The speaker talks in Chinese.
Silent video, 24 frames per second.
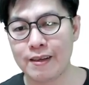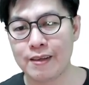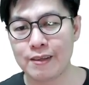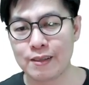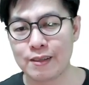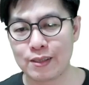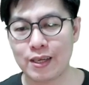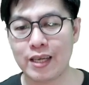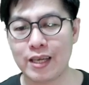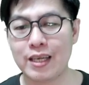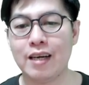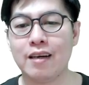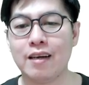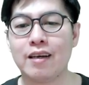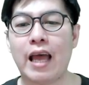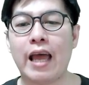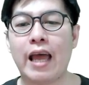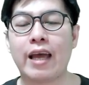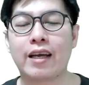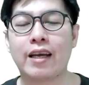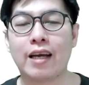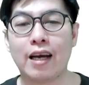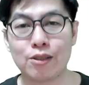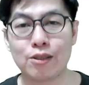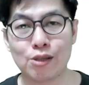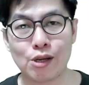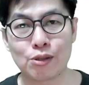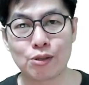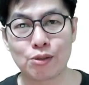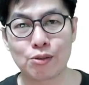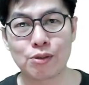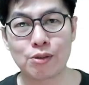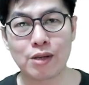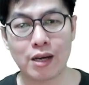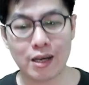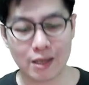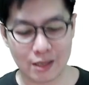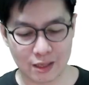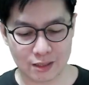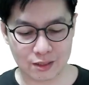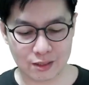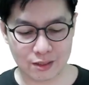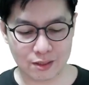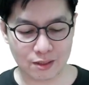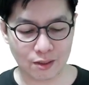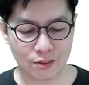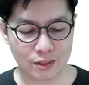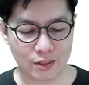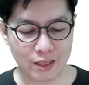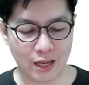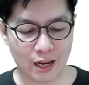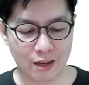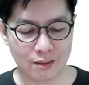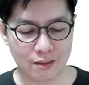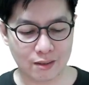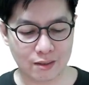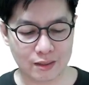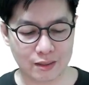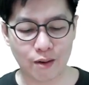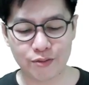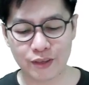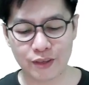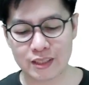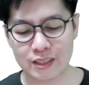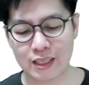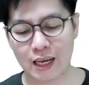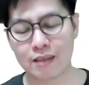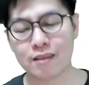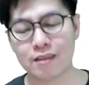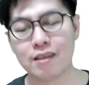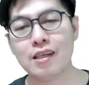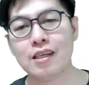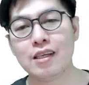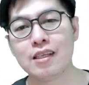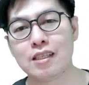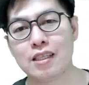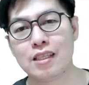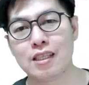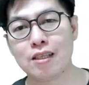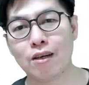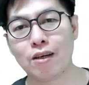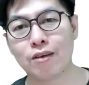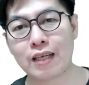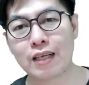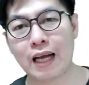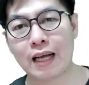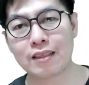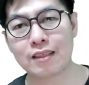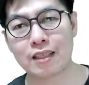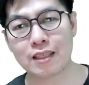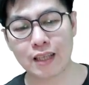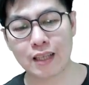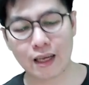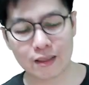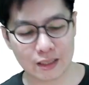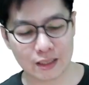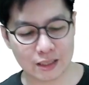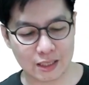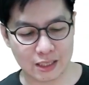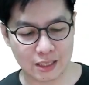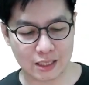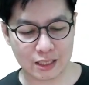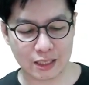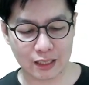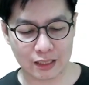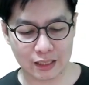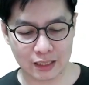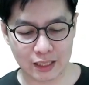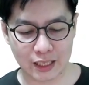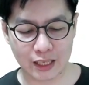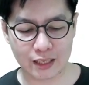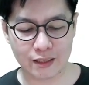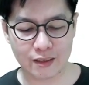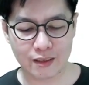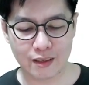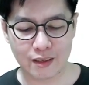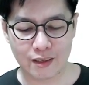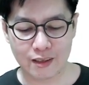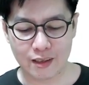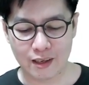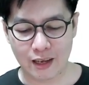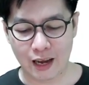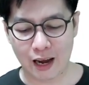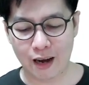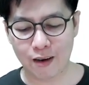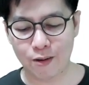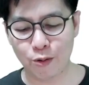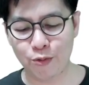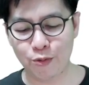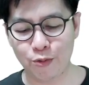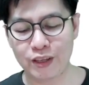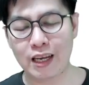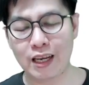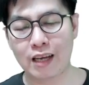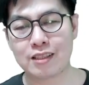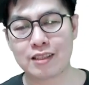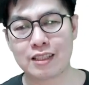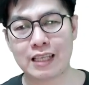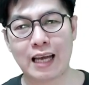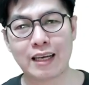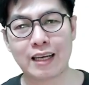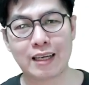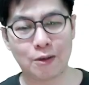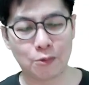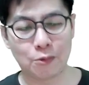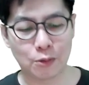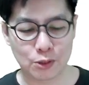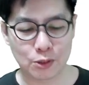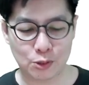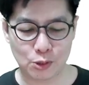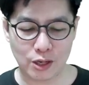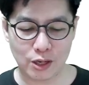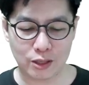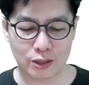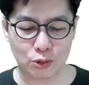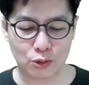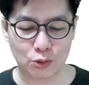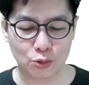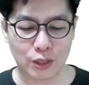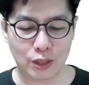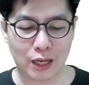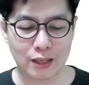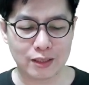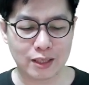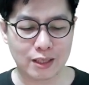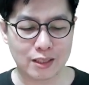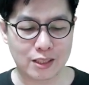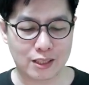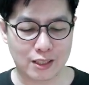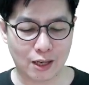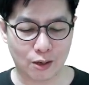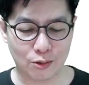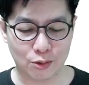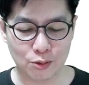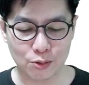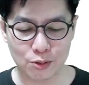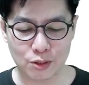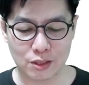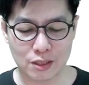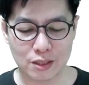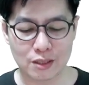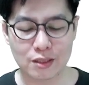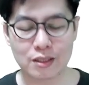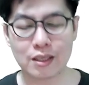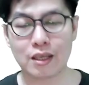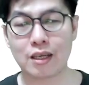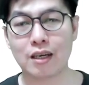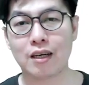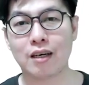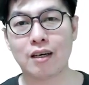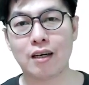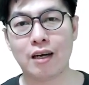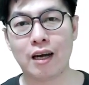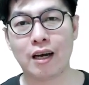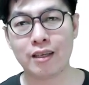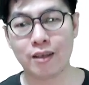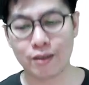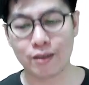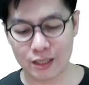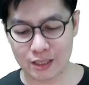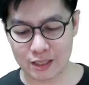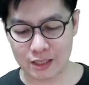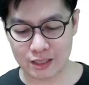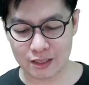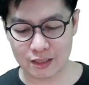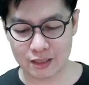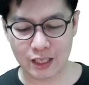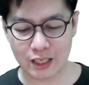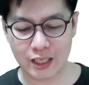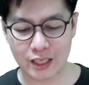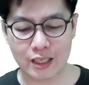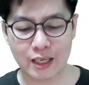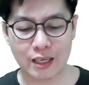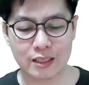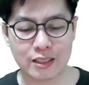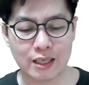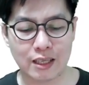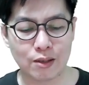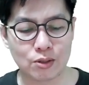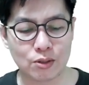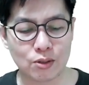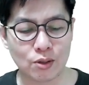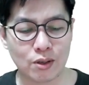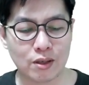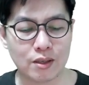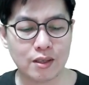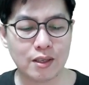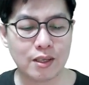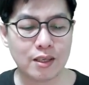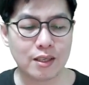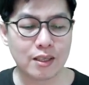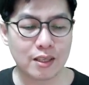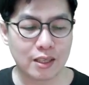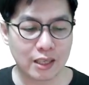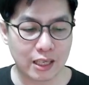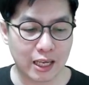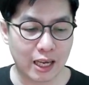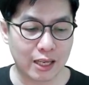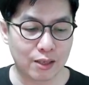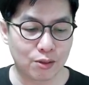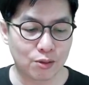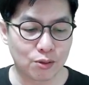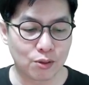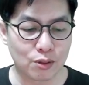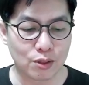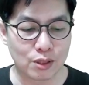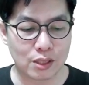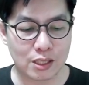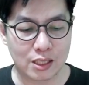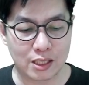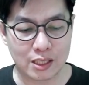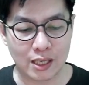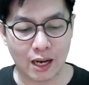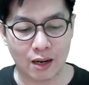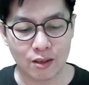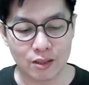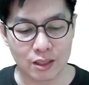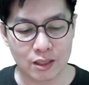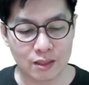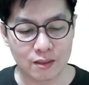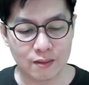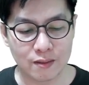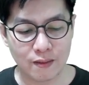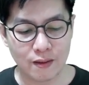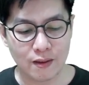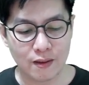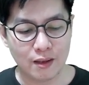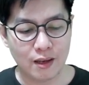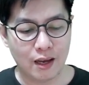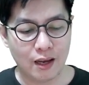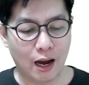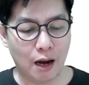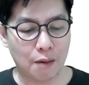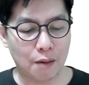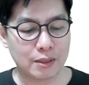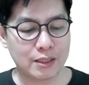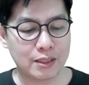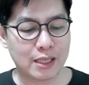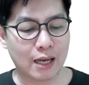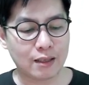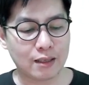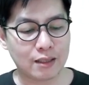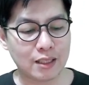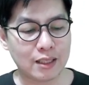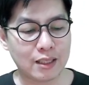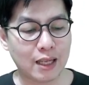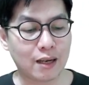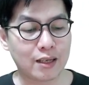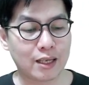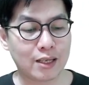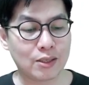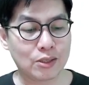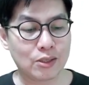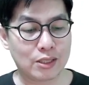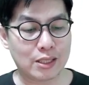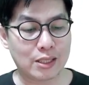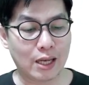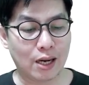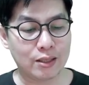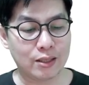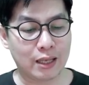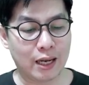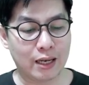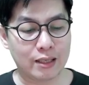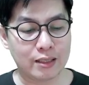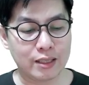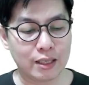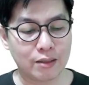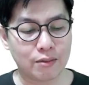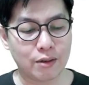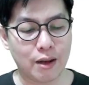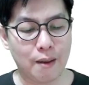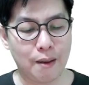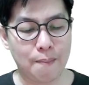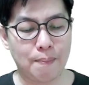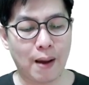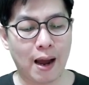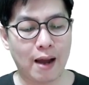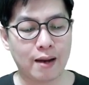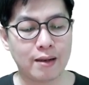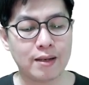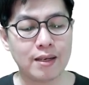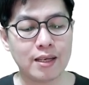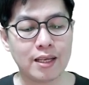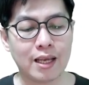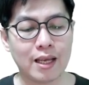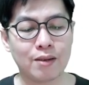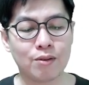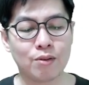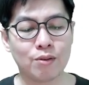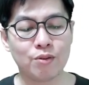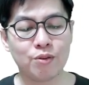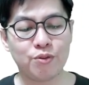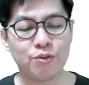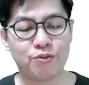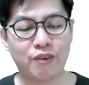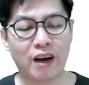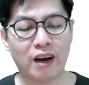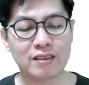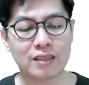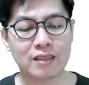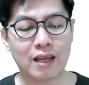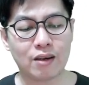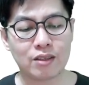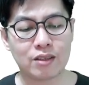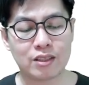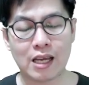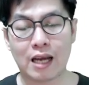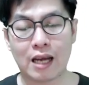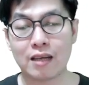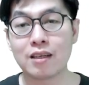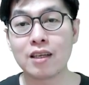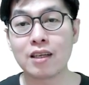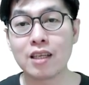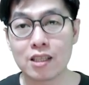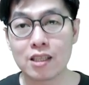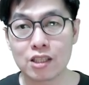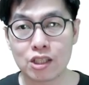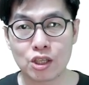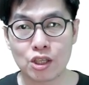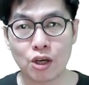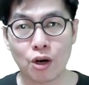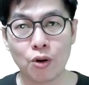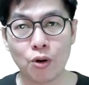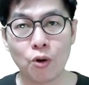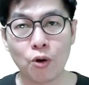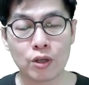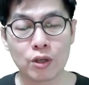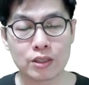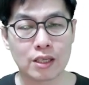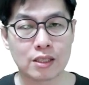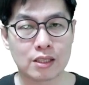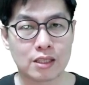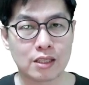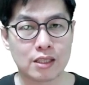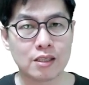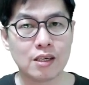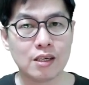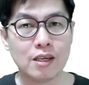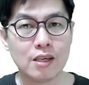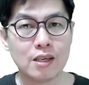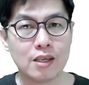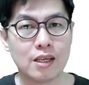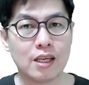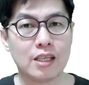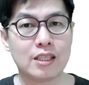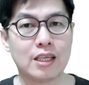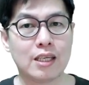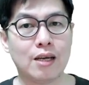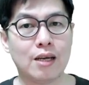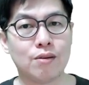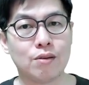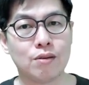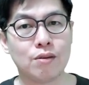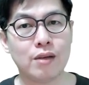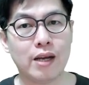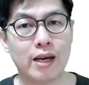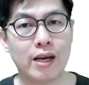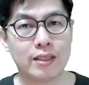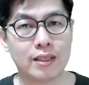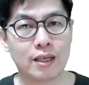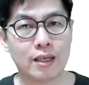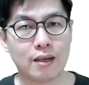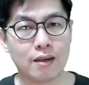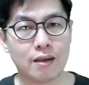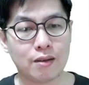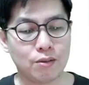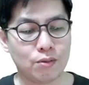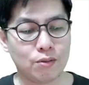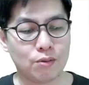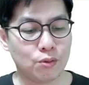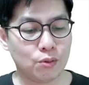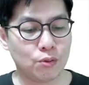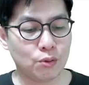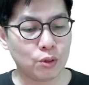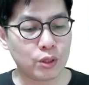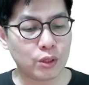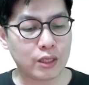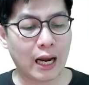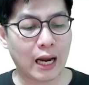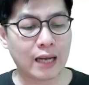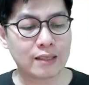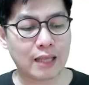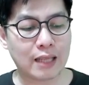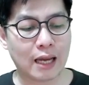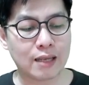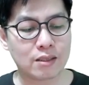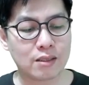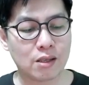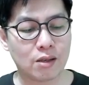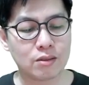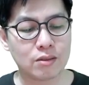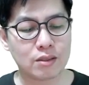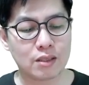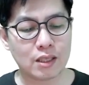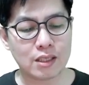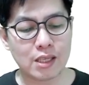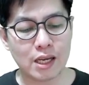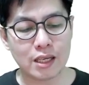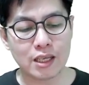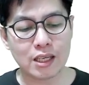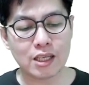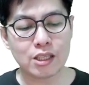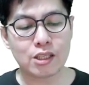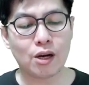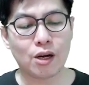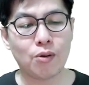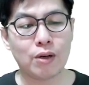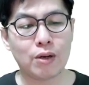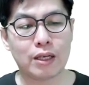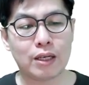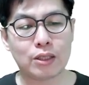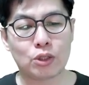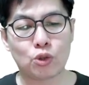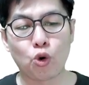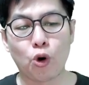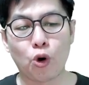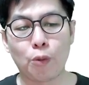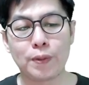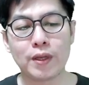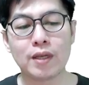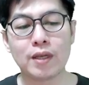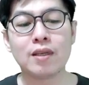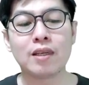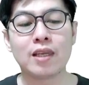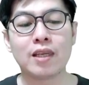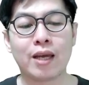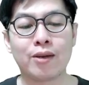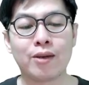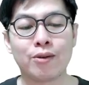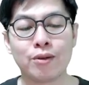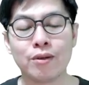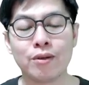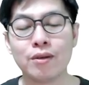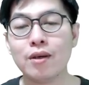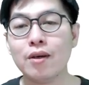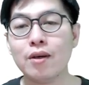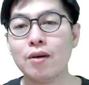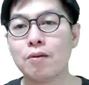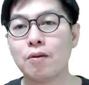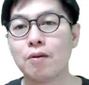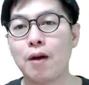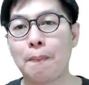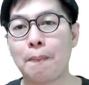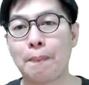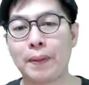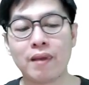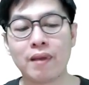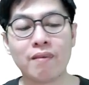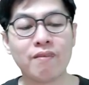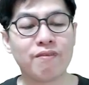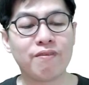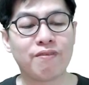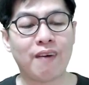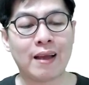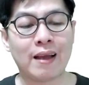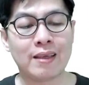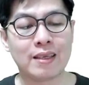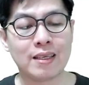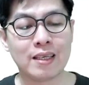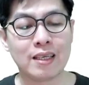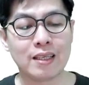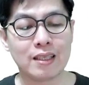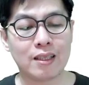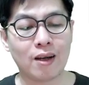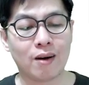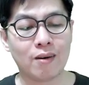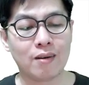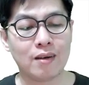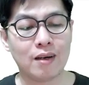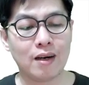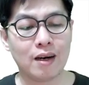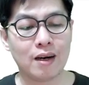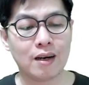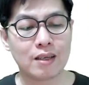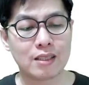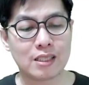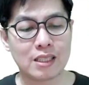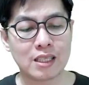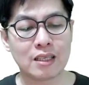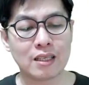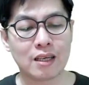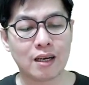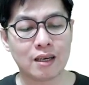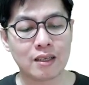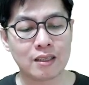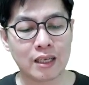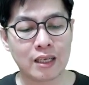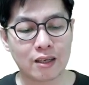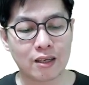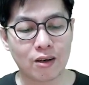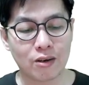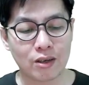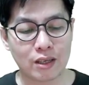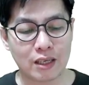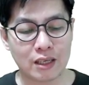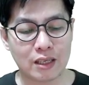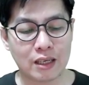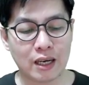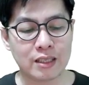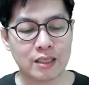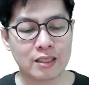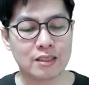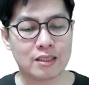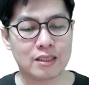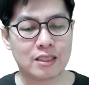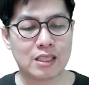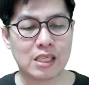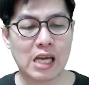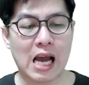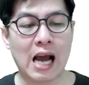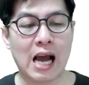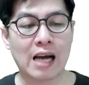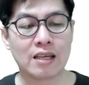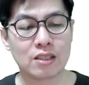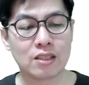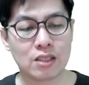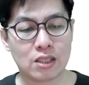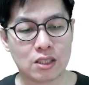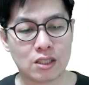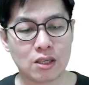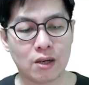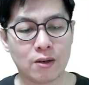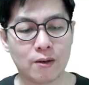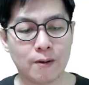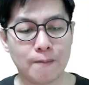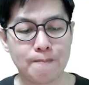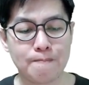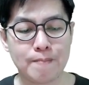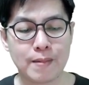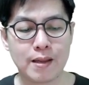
所以呢，哎，科学书很重要。那我分享其中刚提到的几个点。好，我分享三个我觉得读到的小故事，这个很有意思。第一个叫做鲶鱼效应。好，我们常听到鲶鱼效应呢，认为把鲶鱼放到像泥鳅或者是一些鱼类的鱼缸当中，这些泥鳅为了躲避鲶鱼。会频繁移动，而进而能够更长寿。